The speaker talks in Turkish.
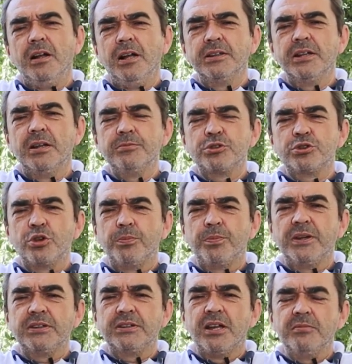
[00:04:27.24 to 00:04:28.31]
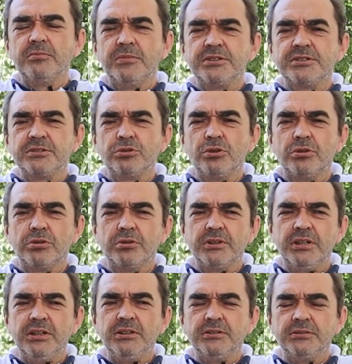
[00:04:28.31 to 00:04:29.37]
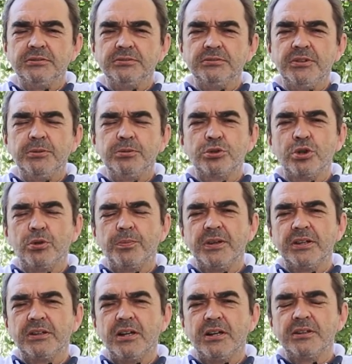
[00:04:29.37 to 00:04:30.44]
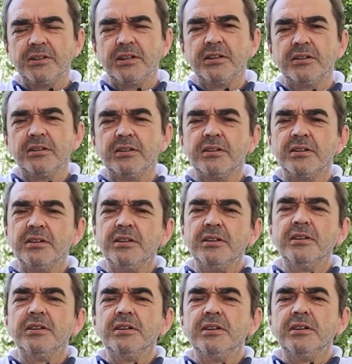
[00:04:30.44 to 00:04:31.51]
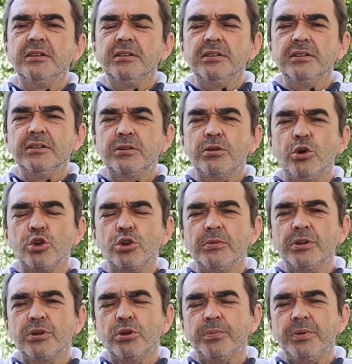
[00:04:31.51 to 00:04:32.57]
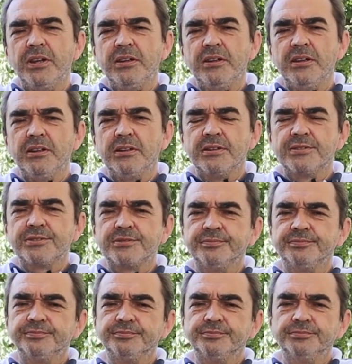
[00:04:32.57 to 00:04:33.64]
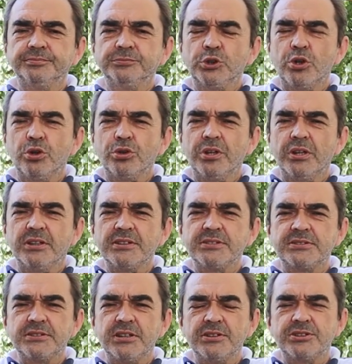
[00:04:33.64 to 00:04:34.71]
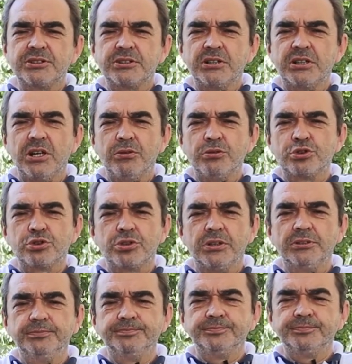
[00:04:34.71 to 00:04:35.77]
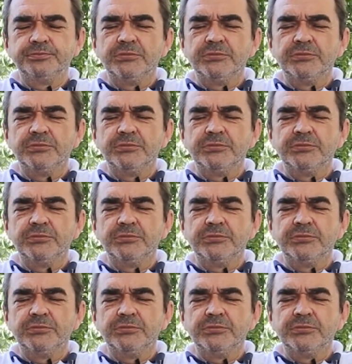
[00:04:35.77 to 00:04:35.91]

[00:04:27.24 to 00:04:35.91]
adamcı köpek denmesi doğru değil ve bu köpekler de e, koruma köpeği değildir. Bu konuya da açıklık kavuşturalım.